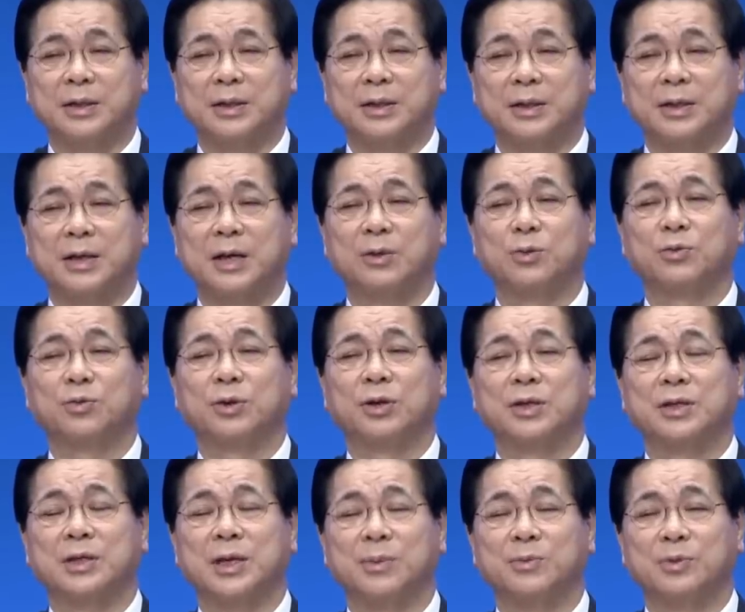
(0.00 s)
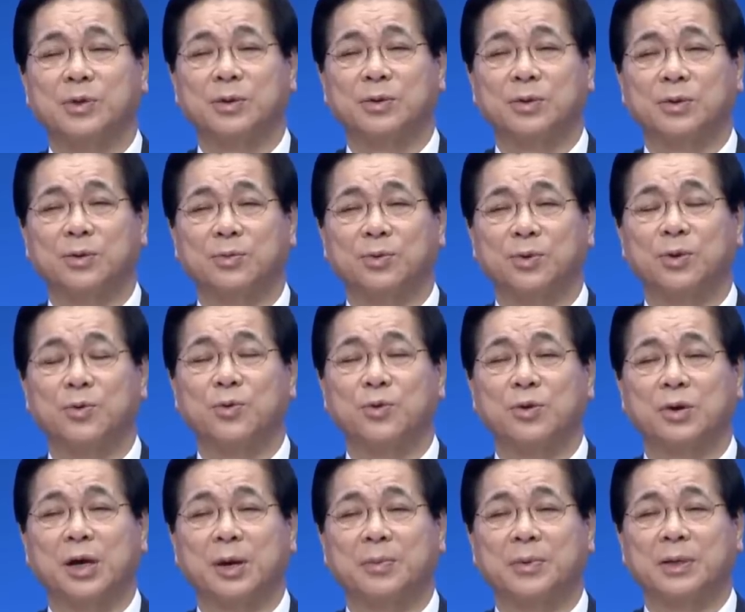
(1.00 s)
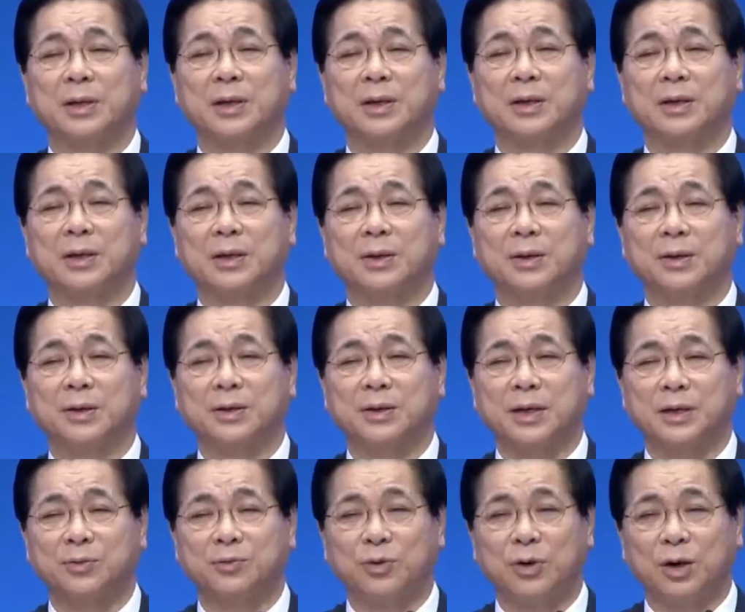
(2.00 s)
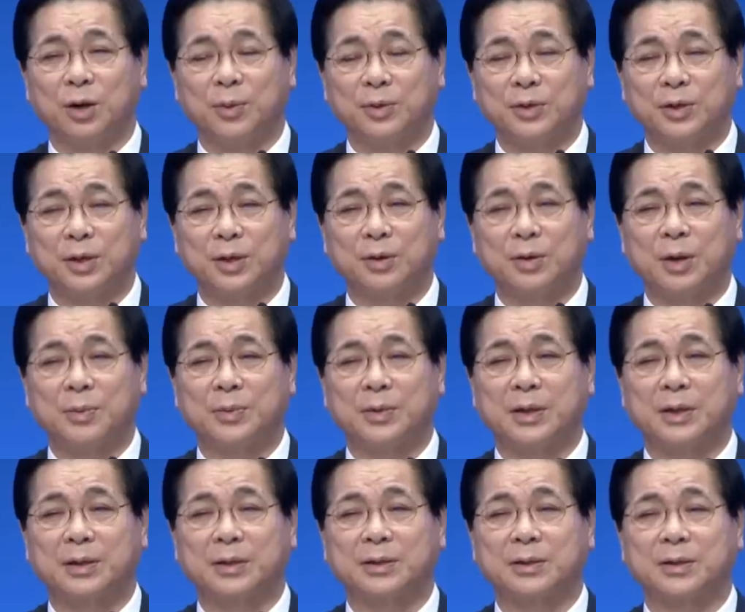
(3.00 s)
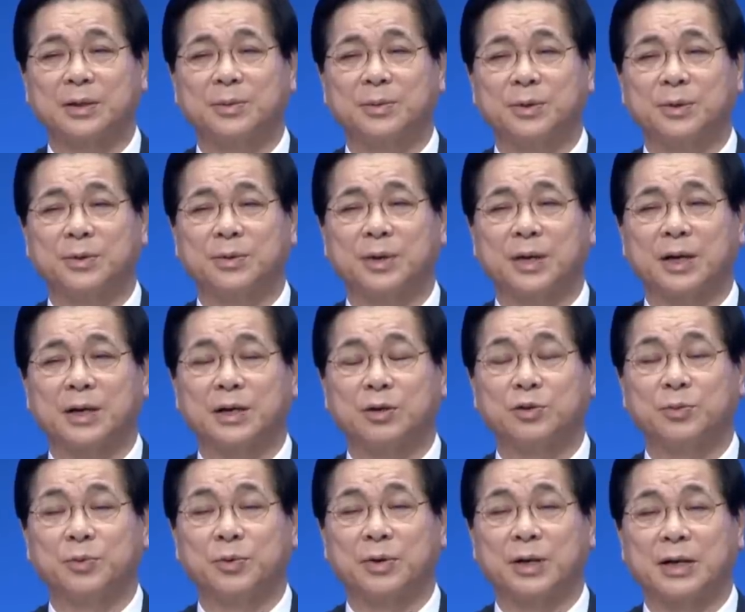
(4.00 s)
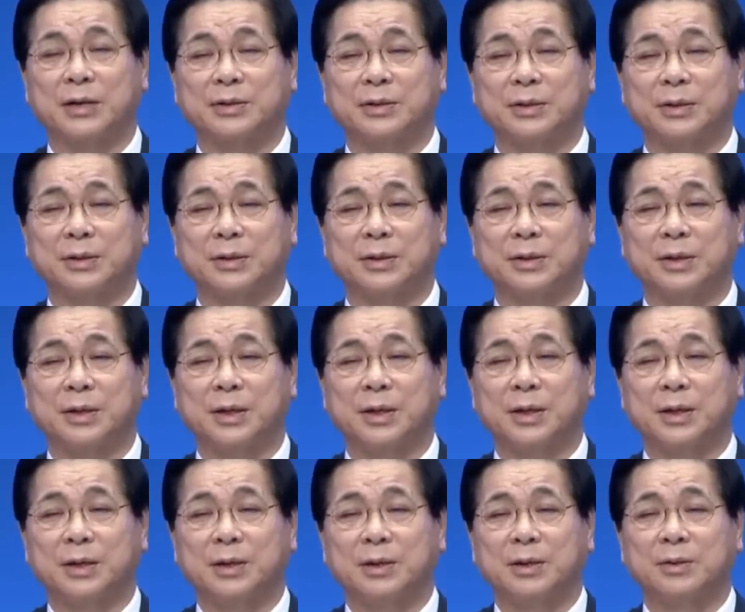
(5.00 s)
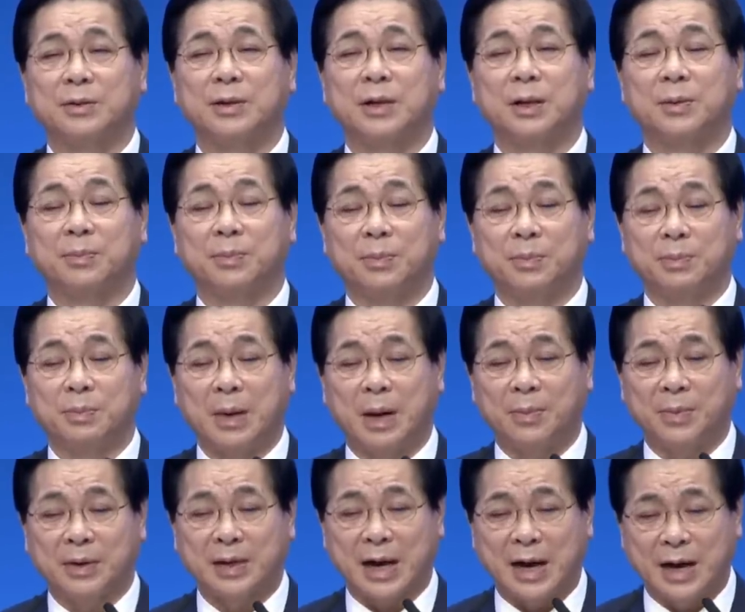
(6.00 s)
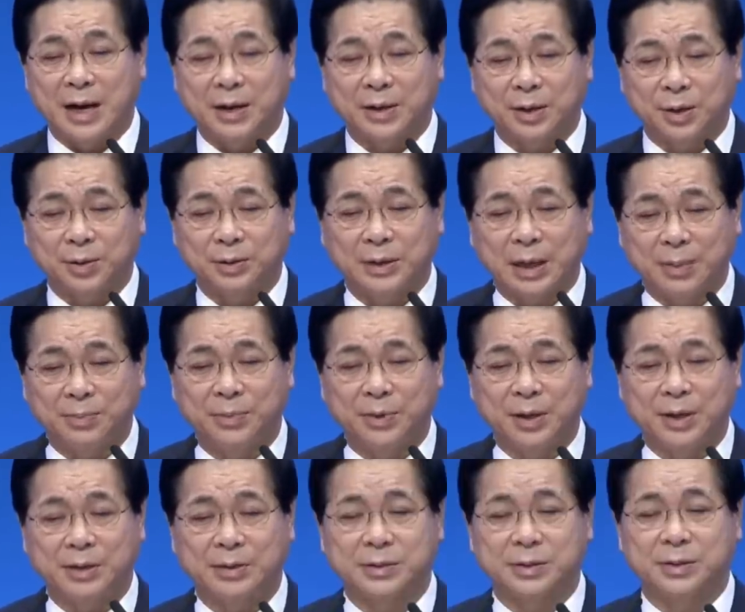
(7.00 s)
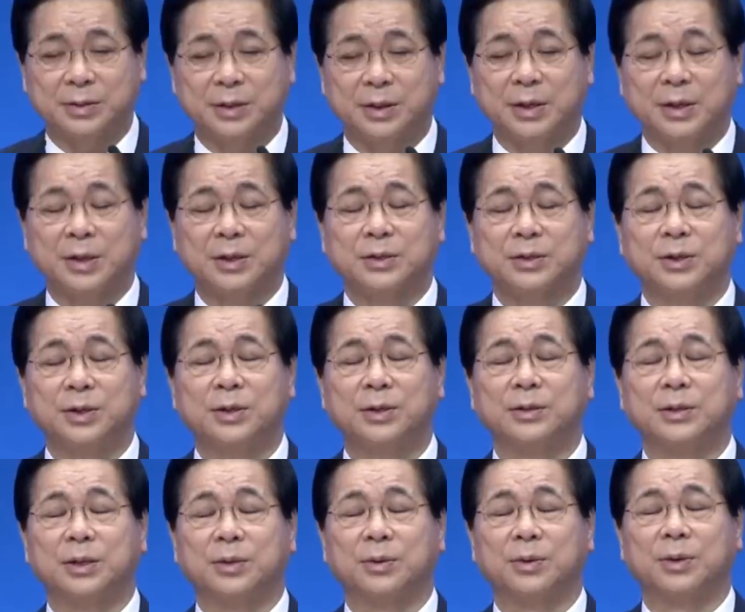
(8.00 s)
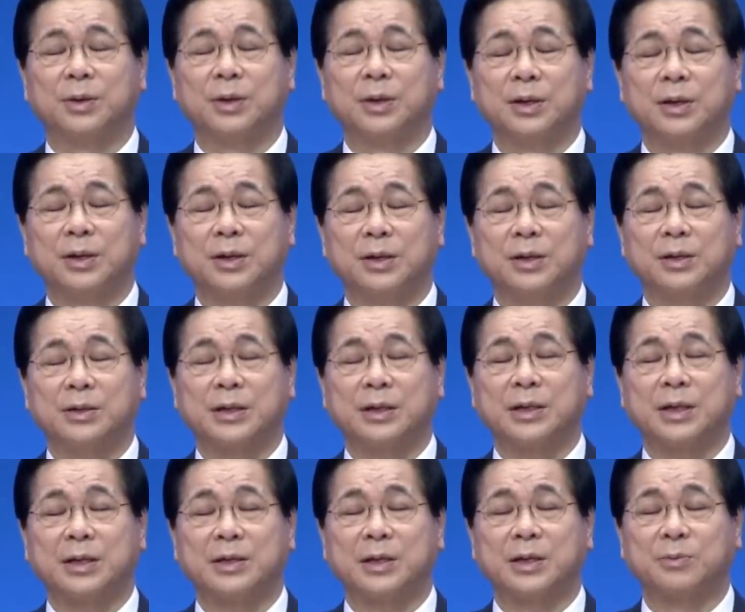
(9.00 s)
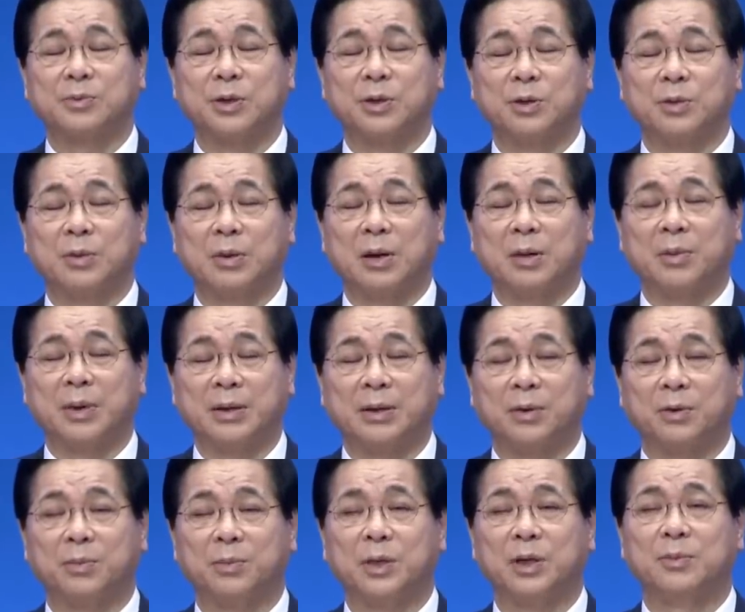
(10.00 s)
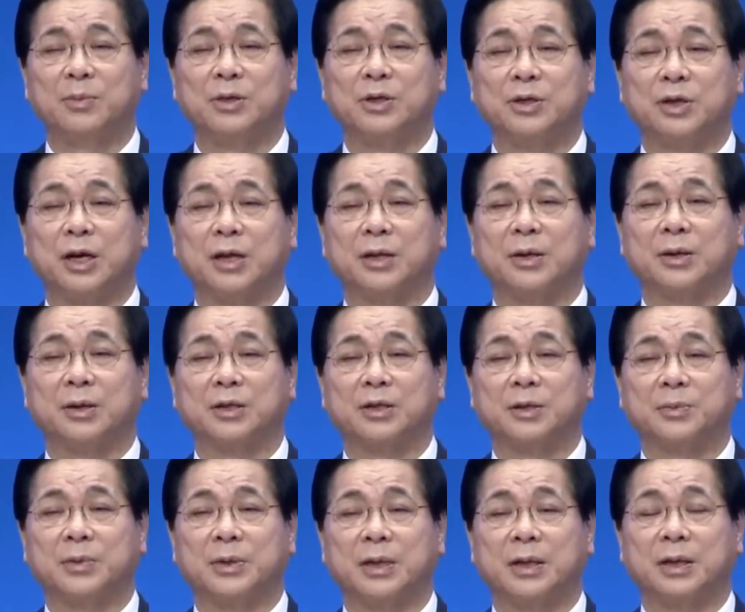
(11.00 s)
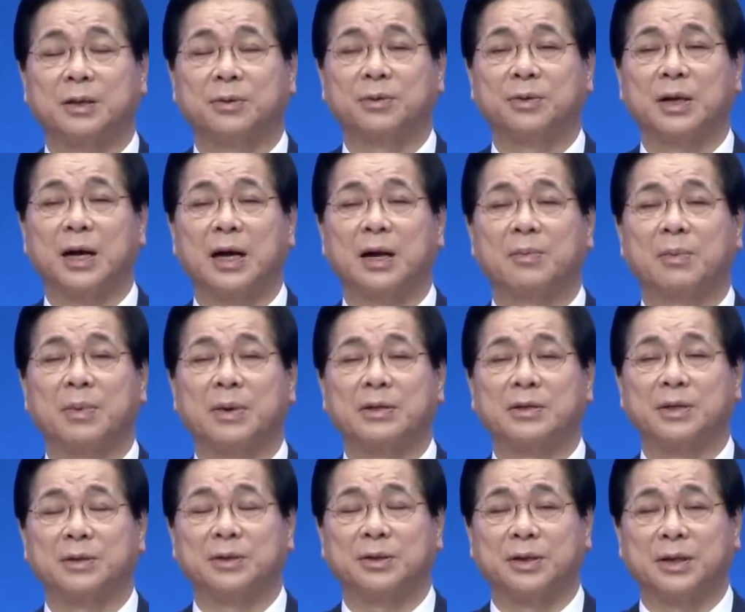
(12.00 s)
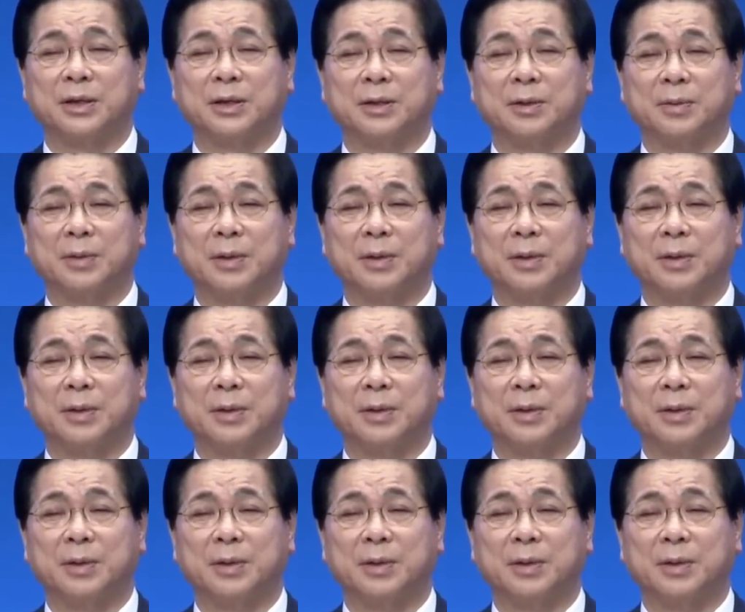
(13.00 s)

계속 우리를 참수하고 우리를 공격합니다. 어떻게든지 우리를 넘어뜨리려고 합니다. 그러므로 우리가 예수 믿고 나서 우리의 마음을 강하게 하고 담대해서 절대로 사탄의 참수에 넘어가면 안 되고 믿음을 지켜야 되는 것입니다. 우리 하나님의 백성들이